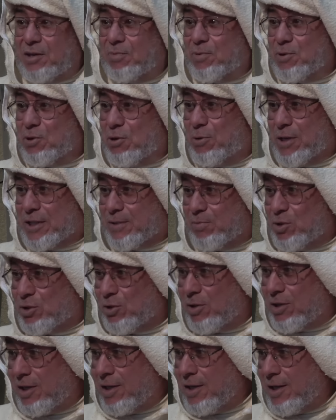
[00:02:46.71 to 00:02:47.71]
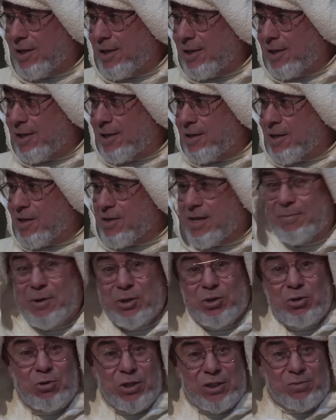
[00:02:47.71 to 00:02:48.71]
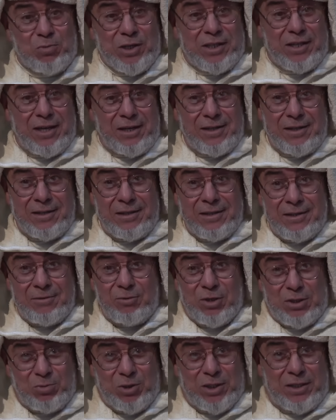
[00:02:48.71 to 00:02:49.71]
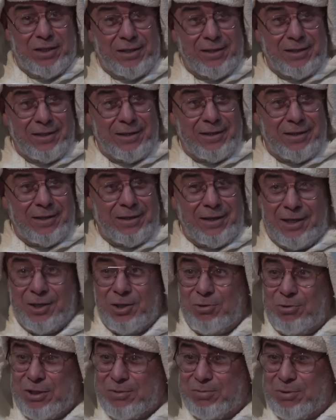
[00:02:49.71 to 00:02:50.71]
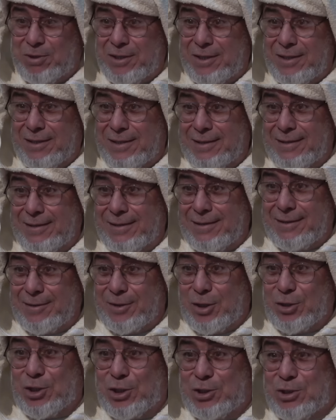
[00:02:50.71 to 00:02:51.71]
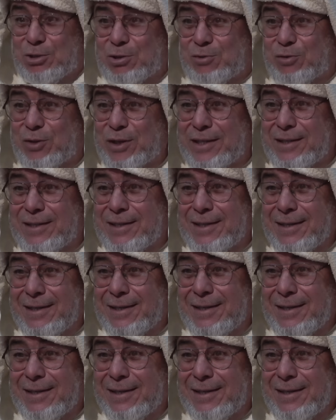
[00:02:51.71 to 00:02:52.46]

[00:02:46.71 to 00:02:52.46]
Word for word: قبضوه هو اسمه ضبطوه هو يدير واسمو يدير عنده واسمو تجسس فين